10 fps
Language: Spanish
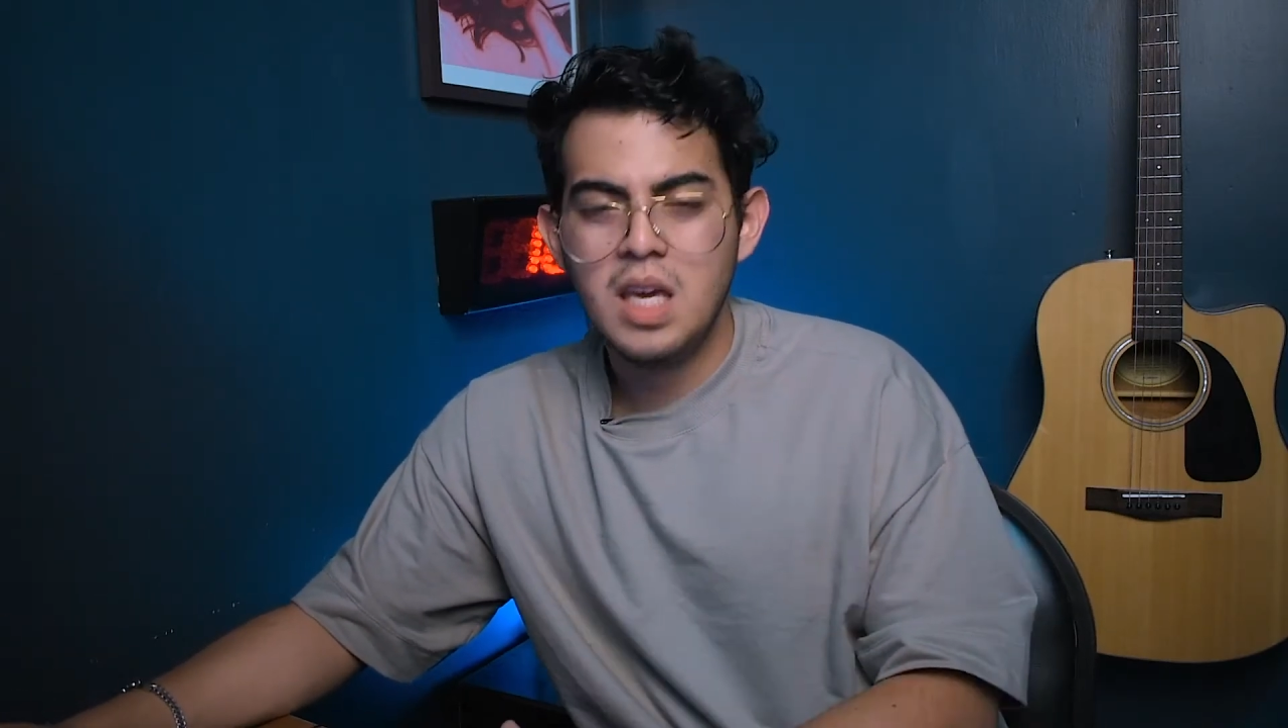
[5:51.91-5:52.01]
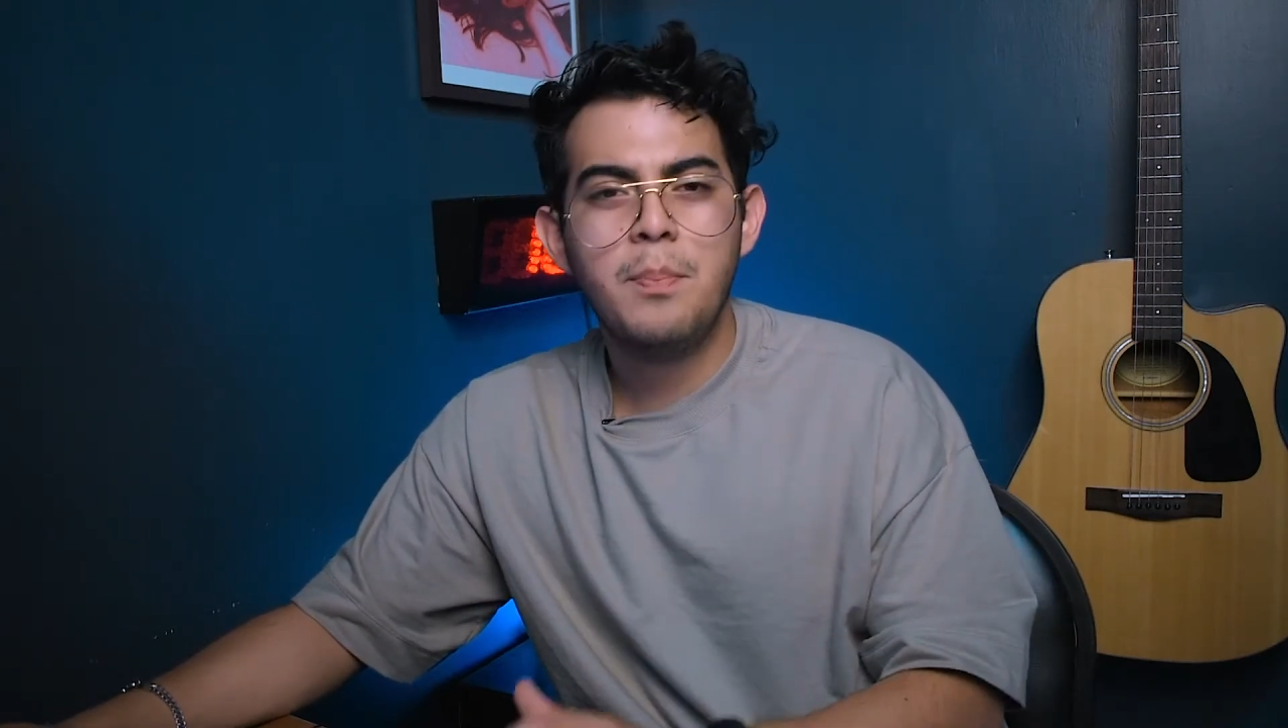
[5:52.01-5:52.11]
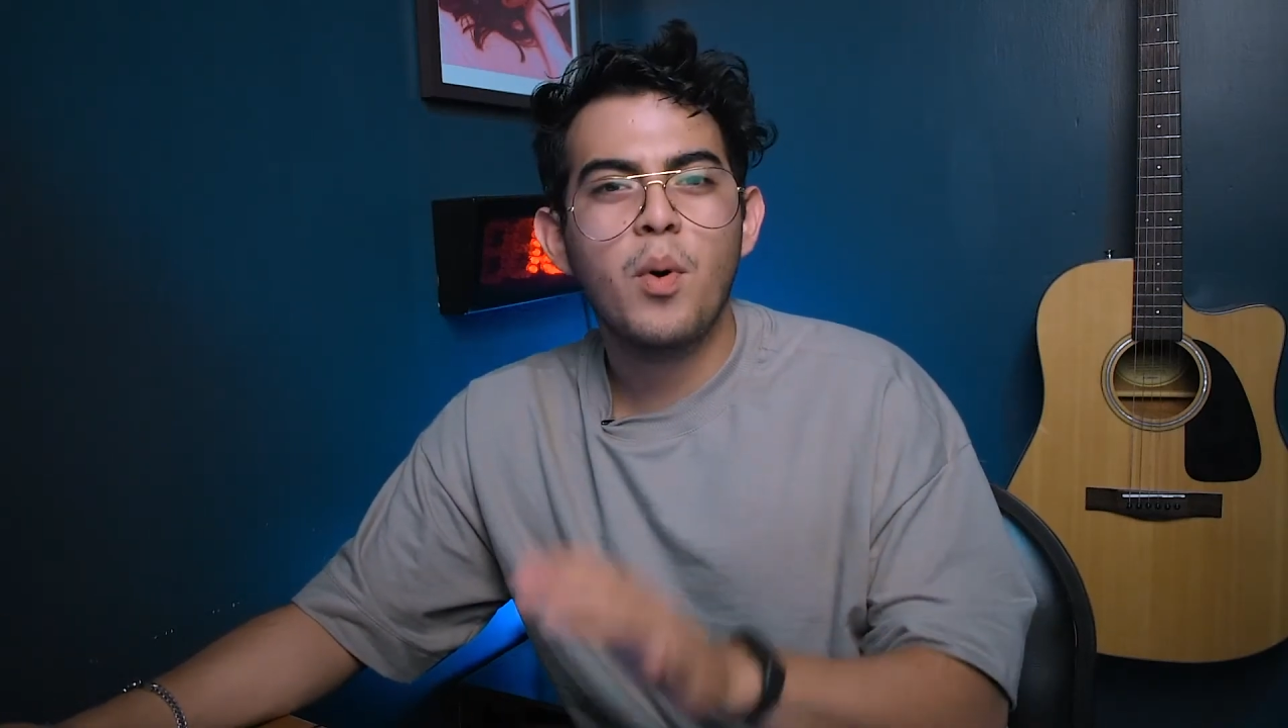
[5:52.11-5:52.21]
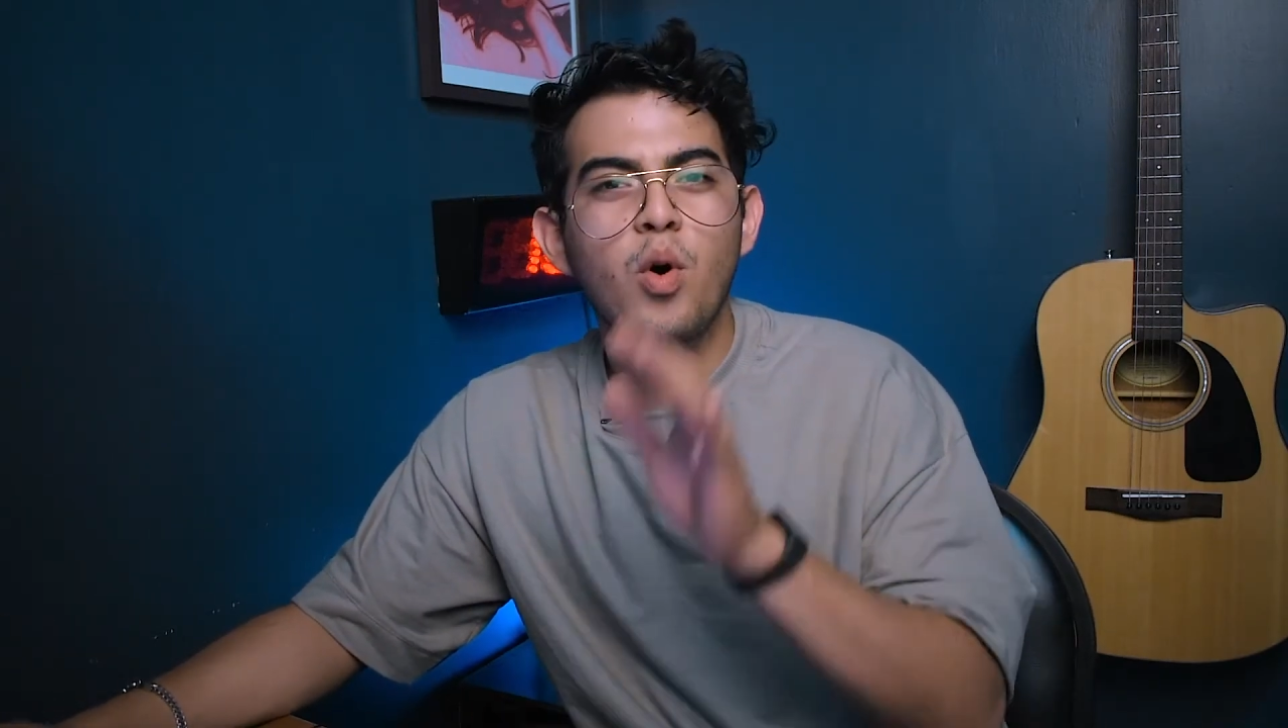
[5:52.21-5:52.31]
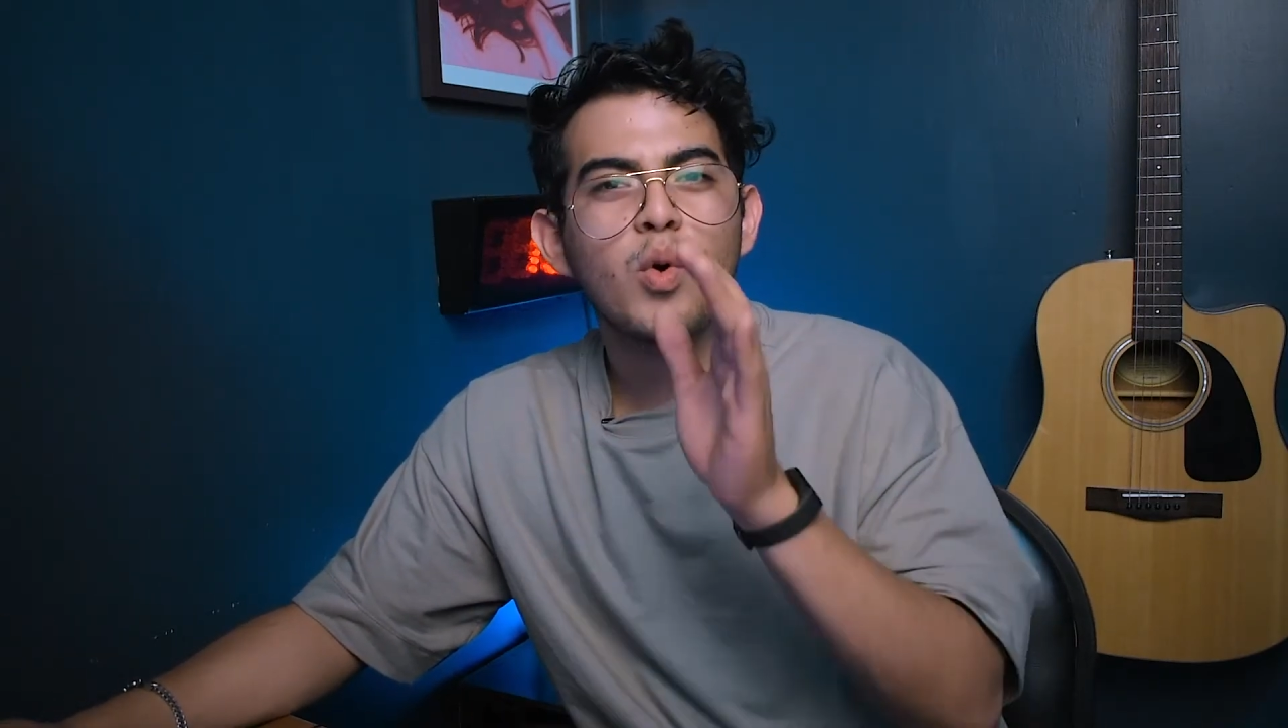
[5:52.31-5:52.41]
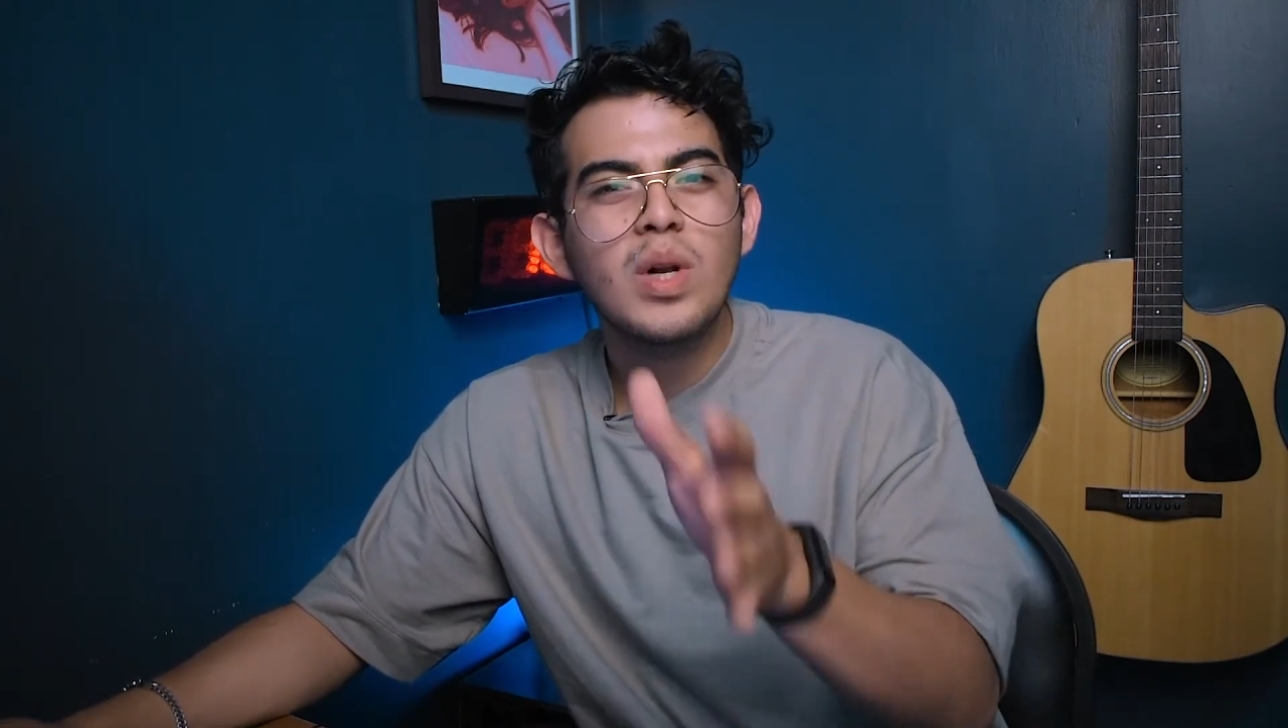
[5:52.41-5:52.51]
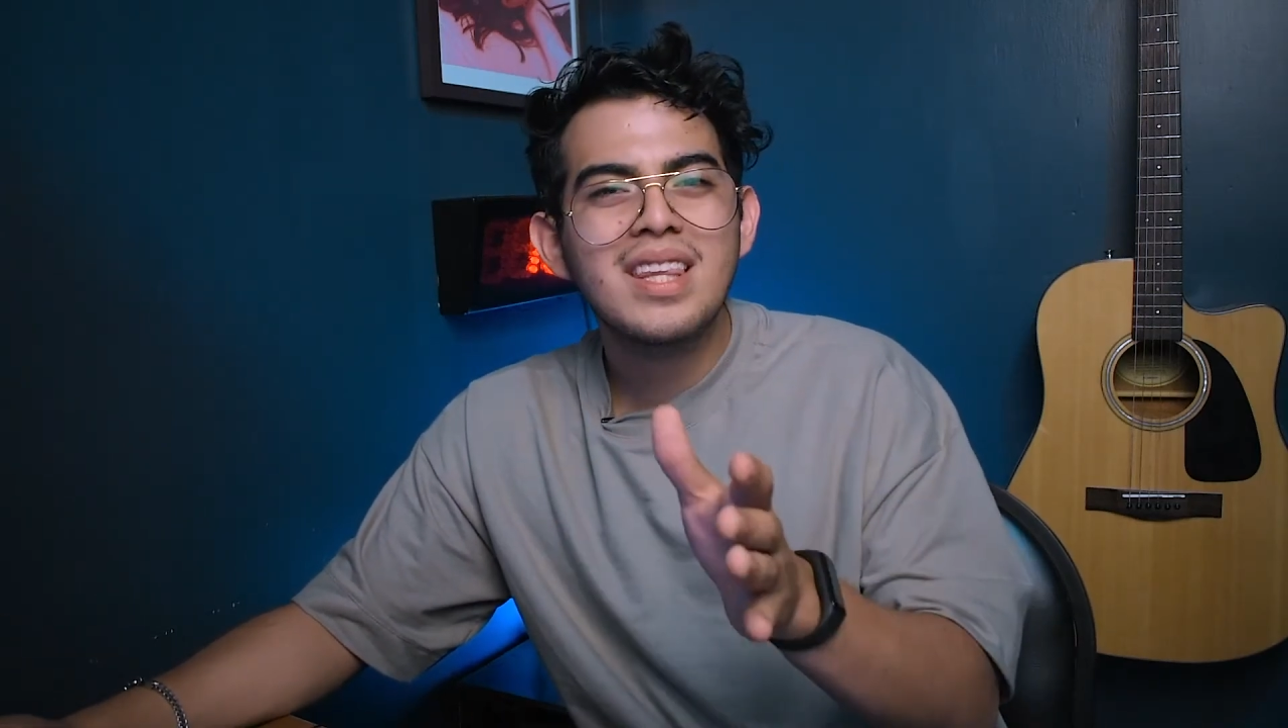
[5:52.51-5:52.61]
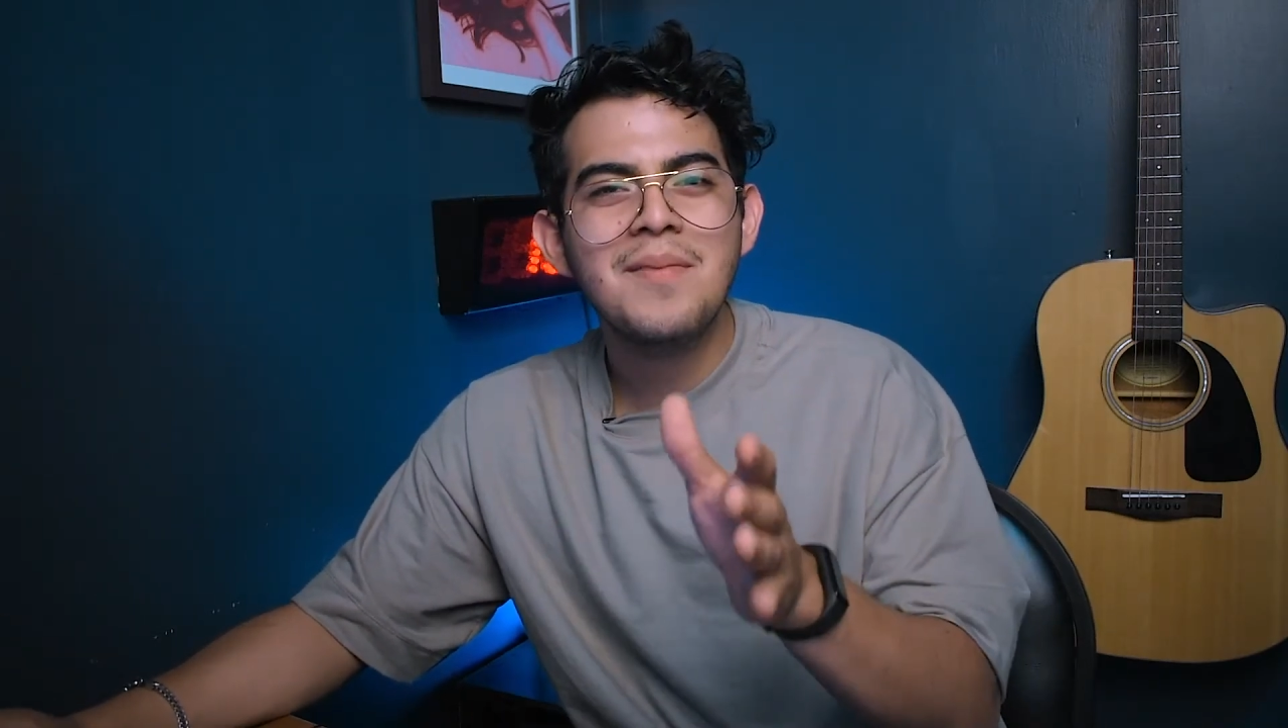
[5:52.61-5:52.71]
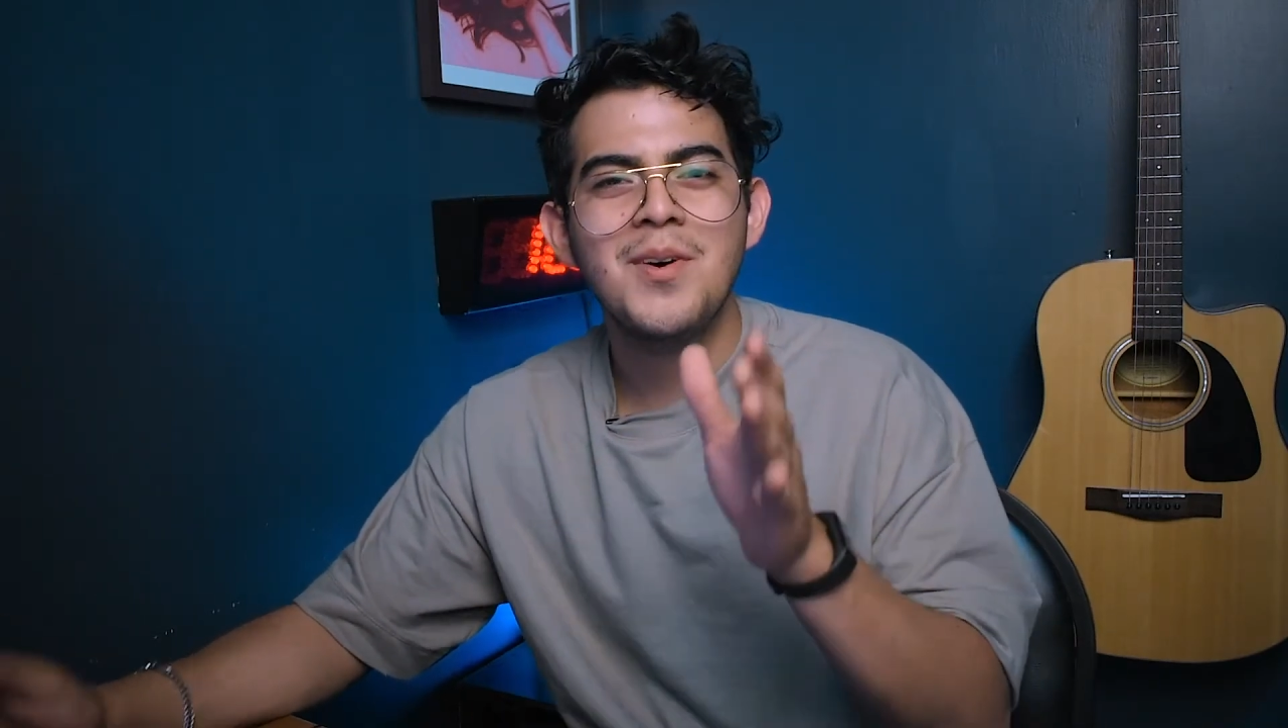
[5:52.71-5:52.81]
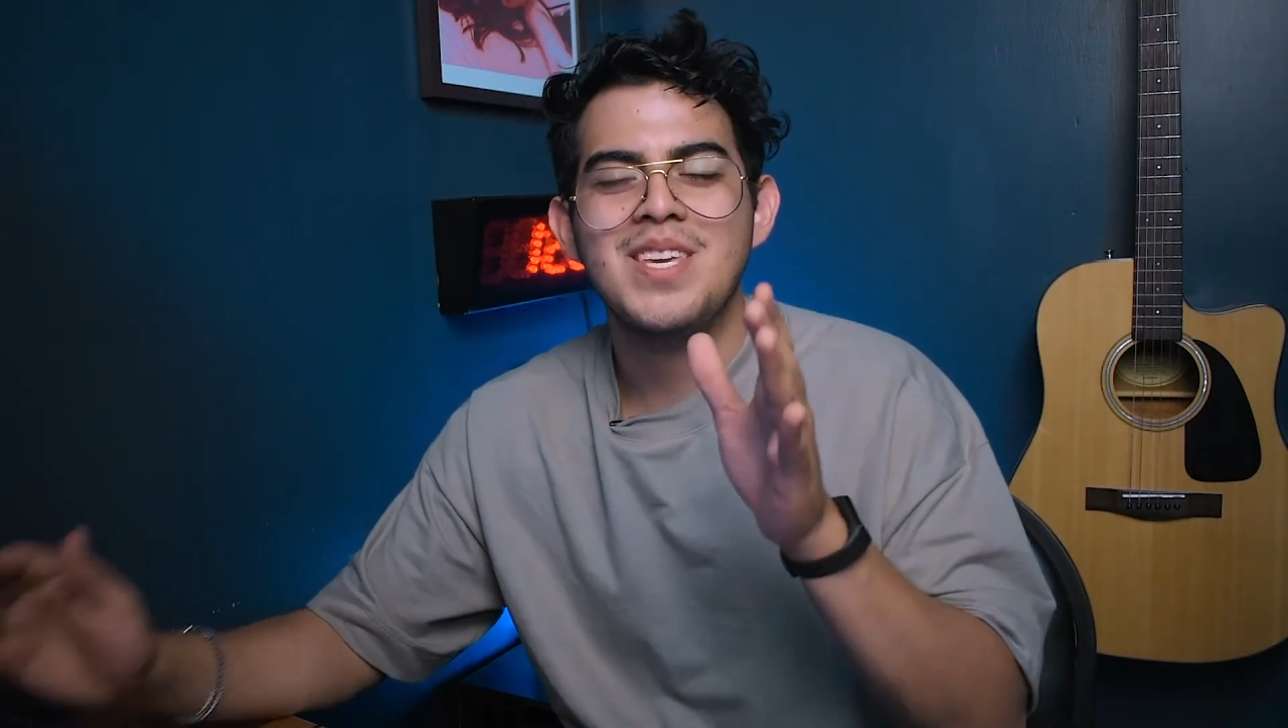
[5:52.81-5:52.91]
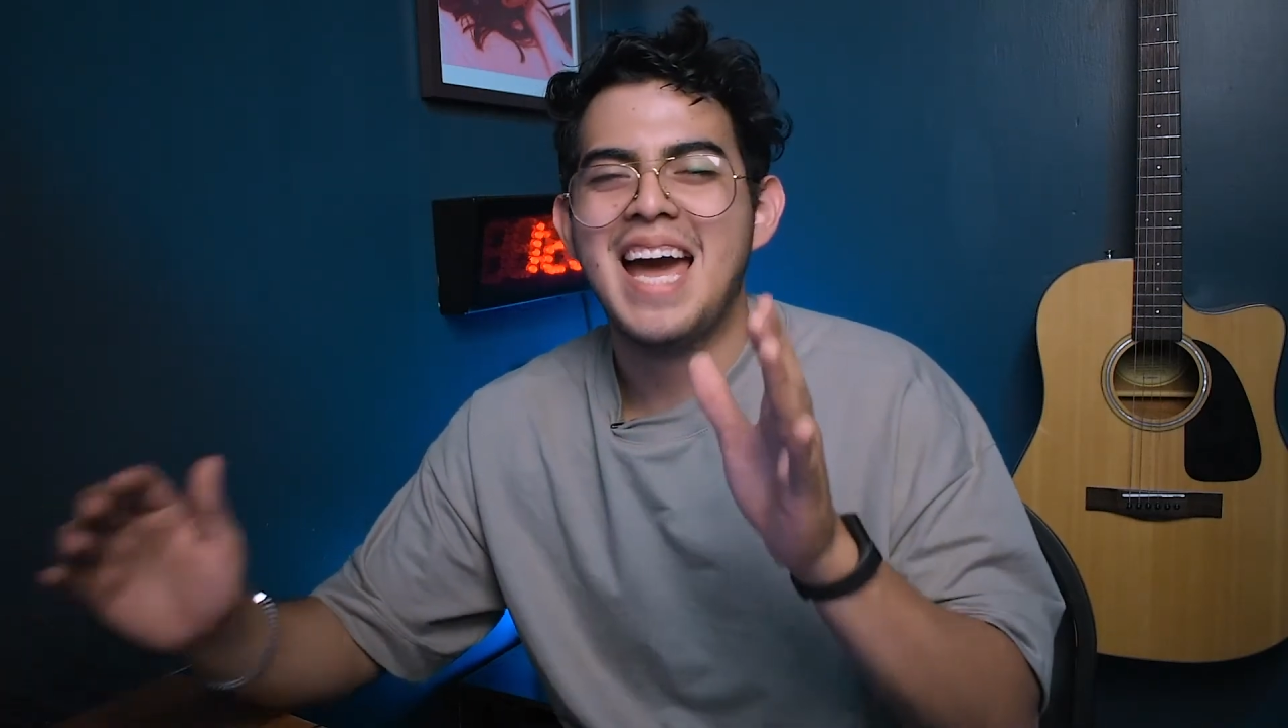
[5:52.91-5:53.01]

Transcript: Y por último,